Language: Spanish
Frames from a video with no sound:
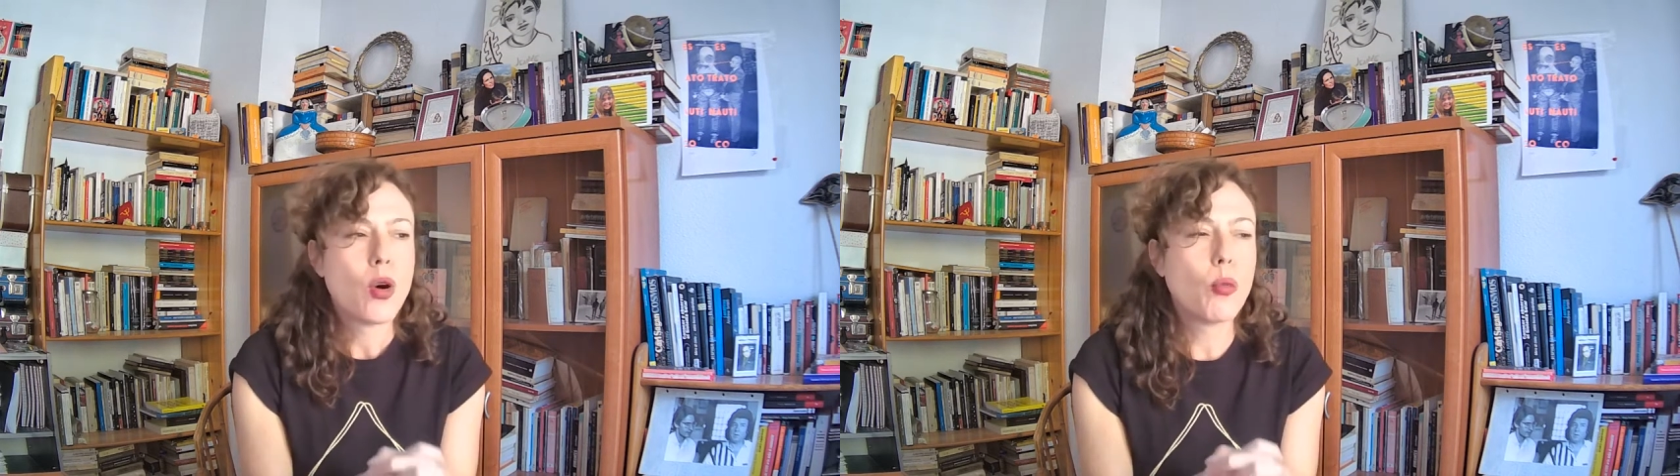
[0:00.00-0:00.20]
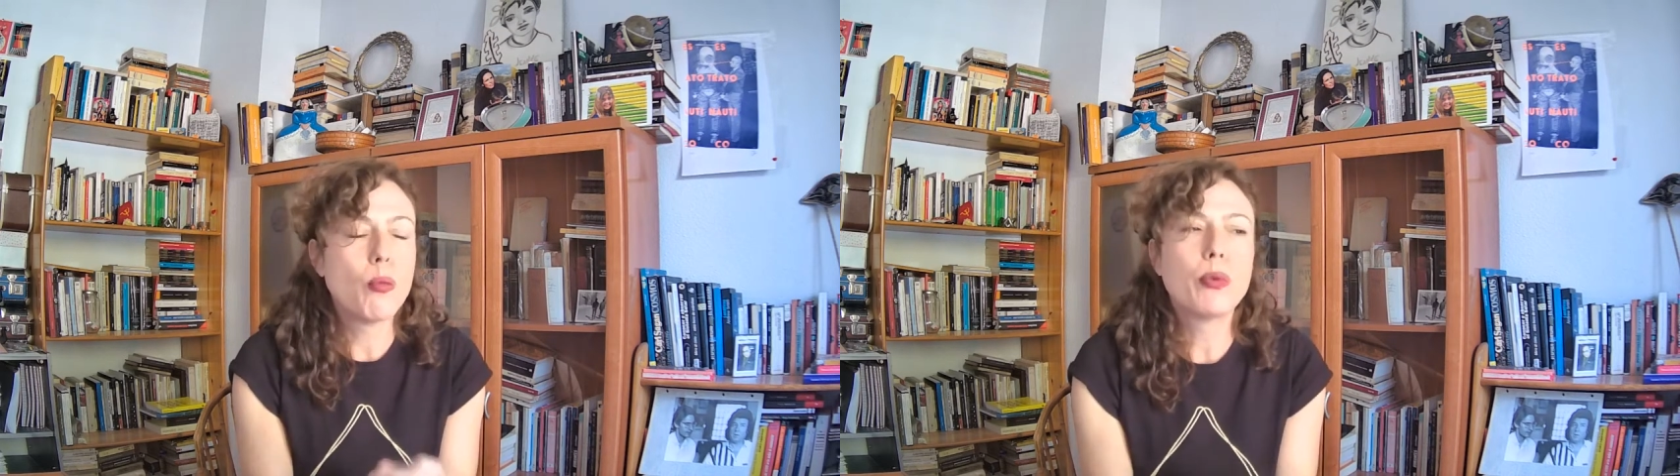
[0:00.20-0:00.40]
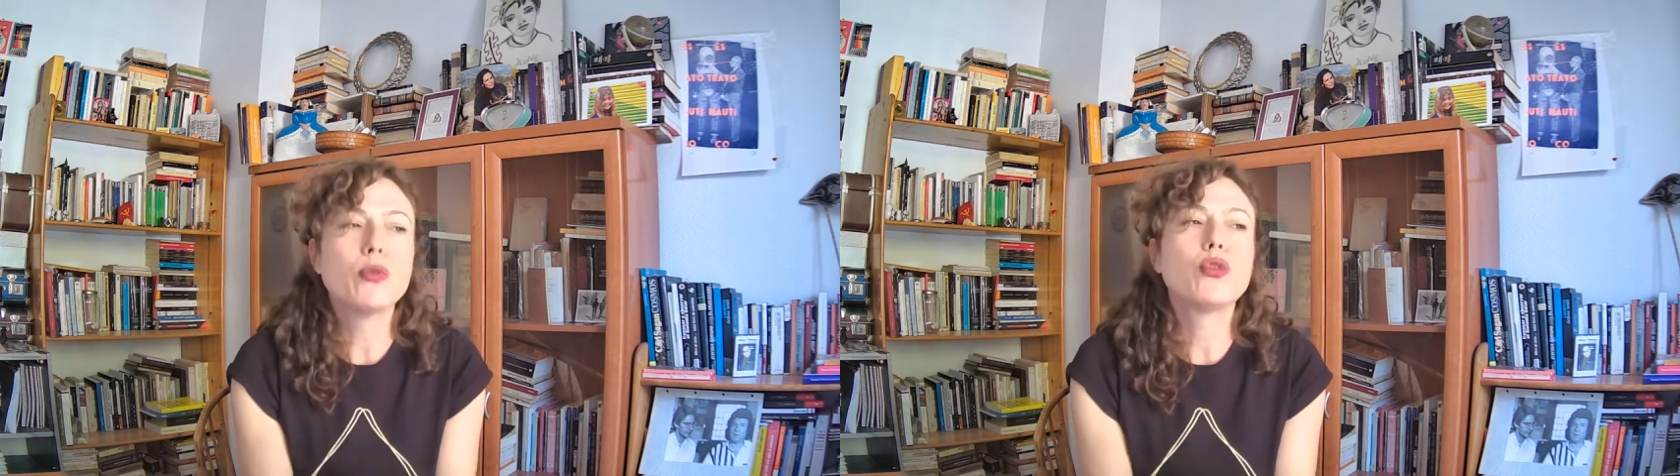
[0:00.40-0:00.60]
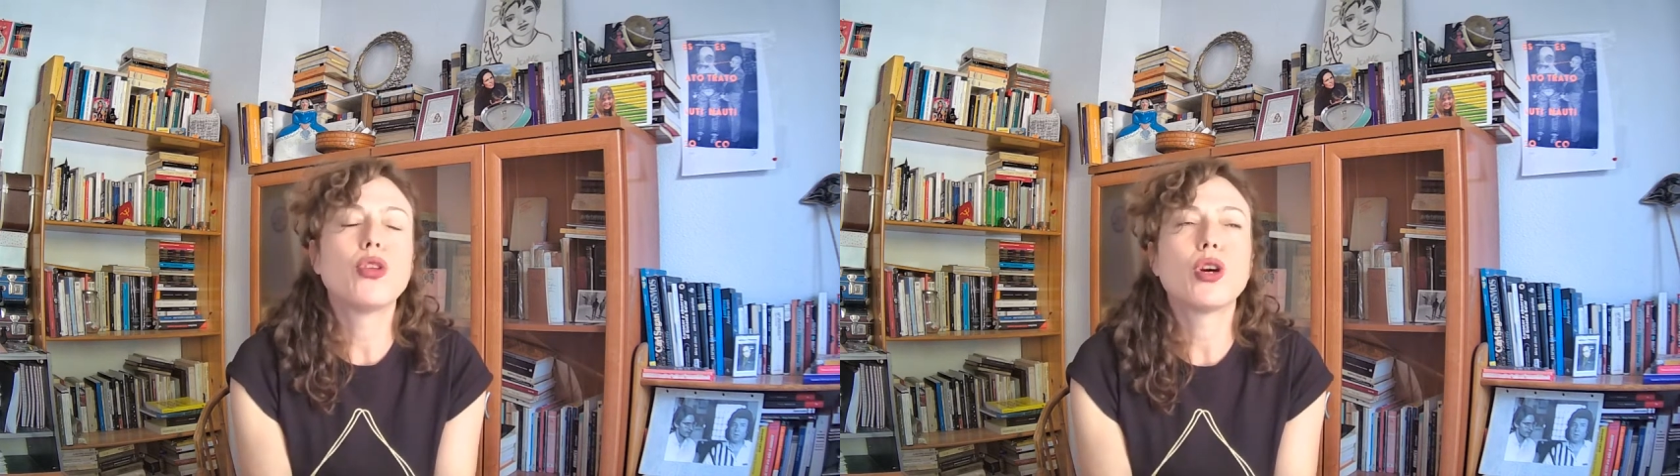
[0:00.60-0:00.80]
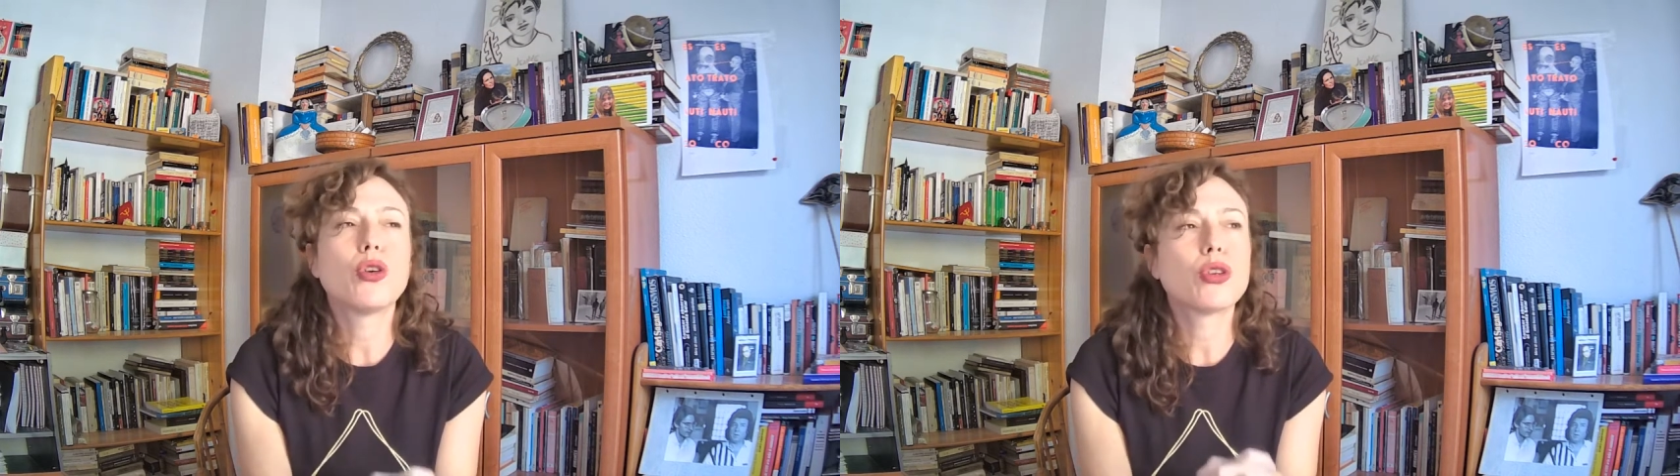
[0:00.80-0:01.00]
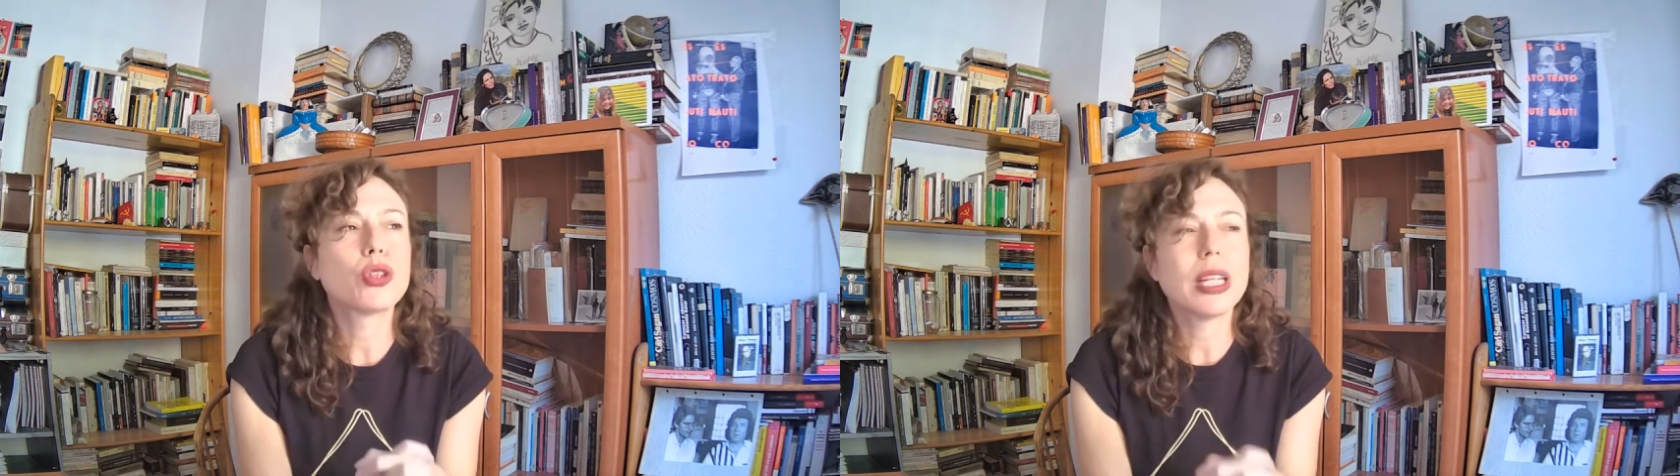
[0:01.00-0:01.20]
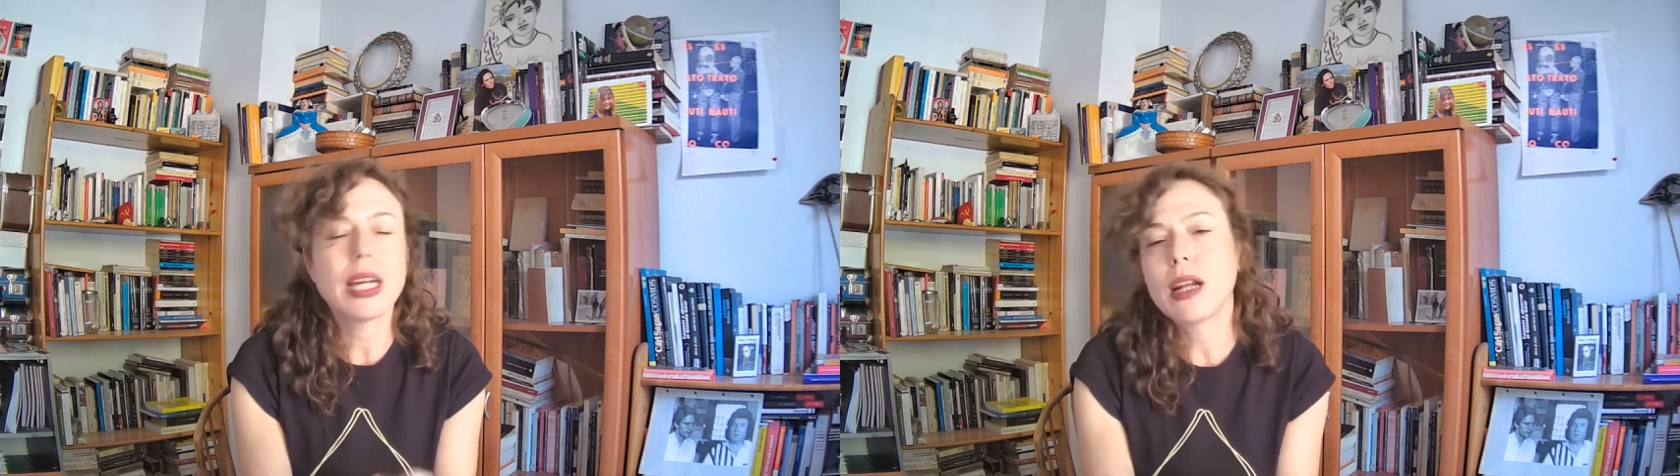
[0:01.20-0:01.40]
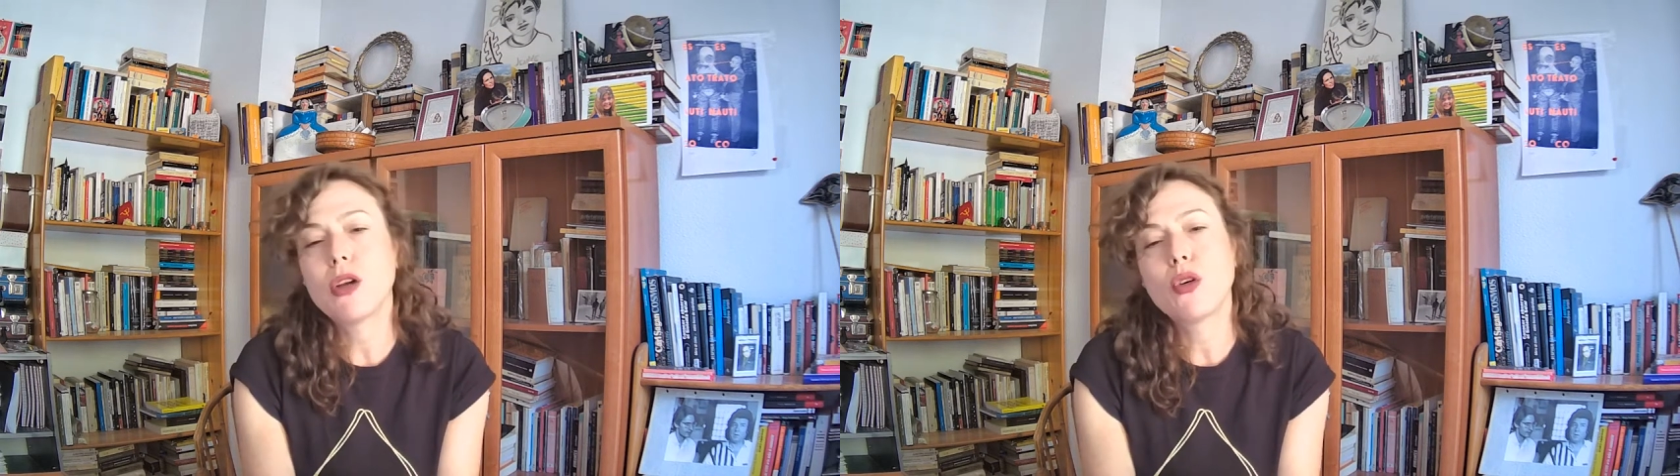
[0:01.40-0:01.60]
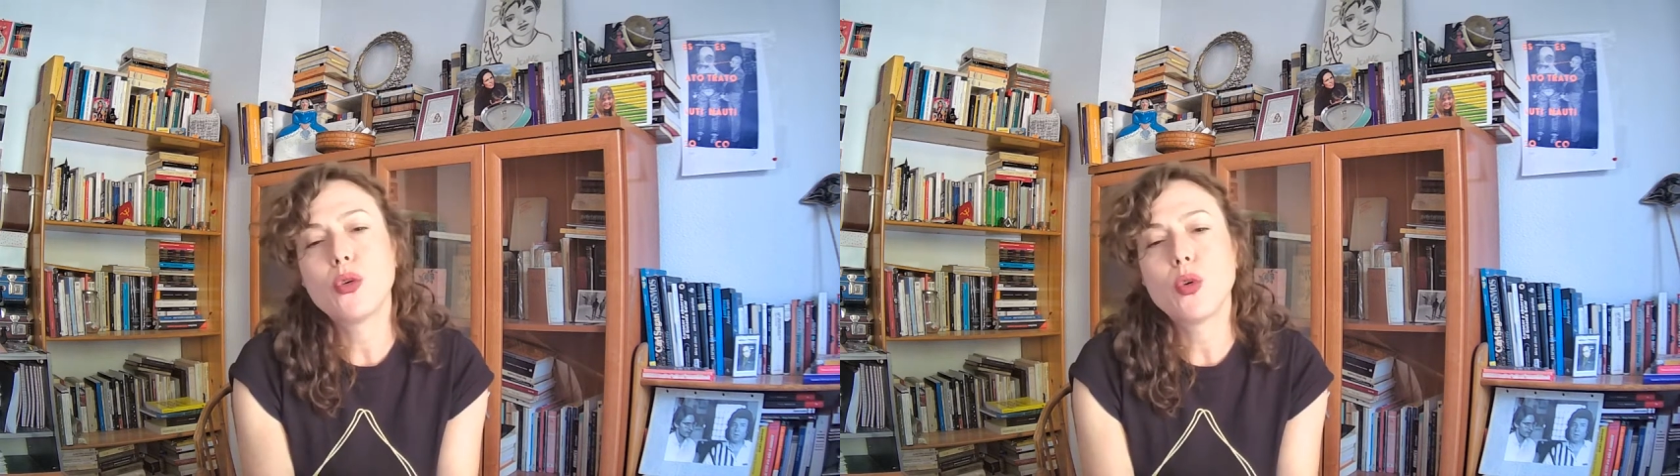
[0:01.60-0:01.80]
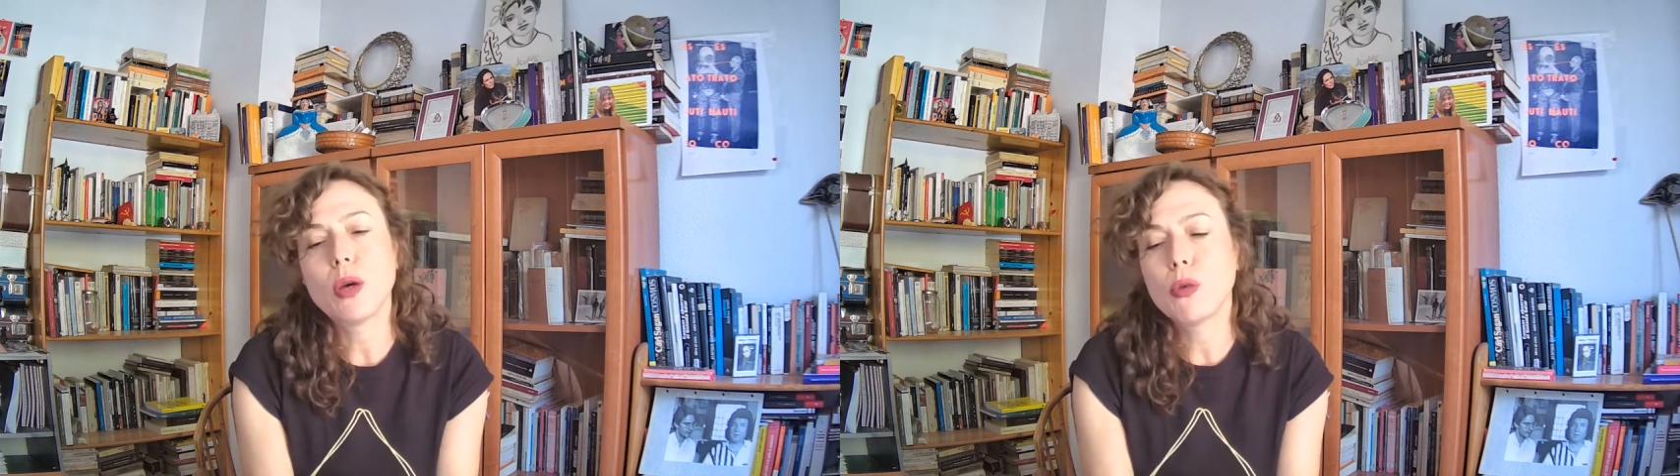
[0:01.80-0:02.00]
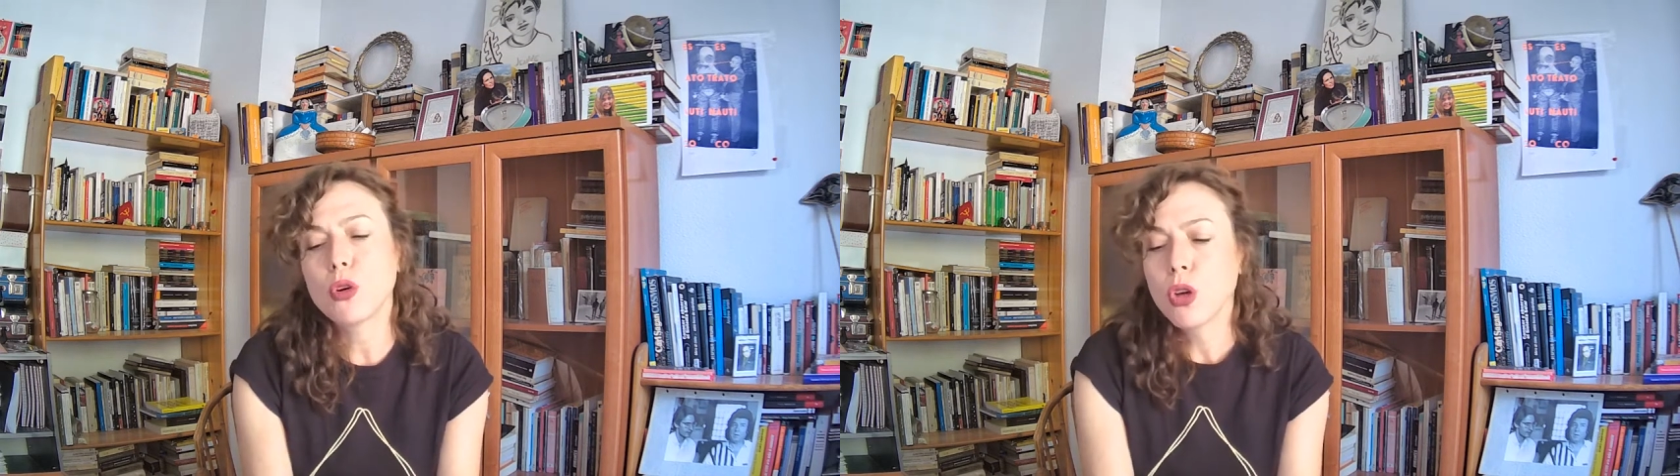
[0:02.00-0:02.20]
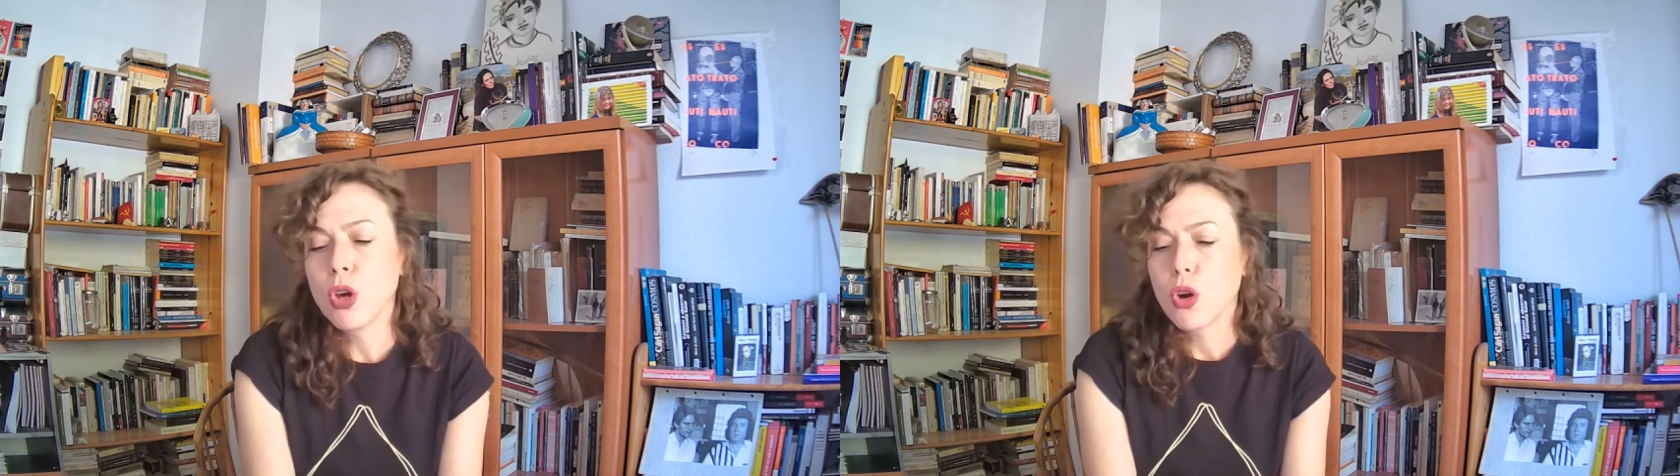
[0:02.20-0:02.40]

un punto de corte, algo nuevo,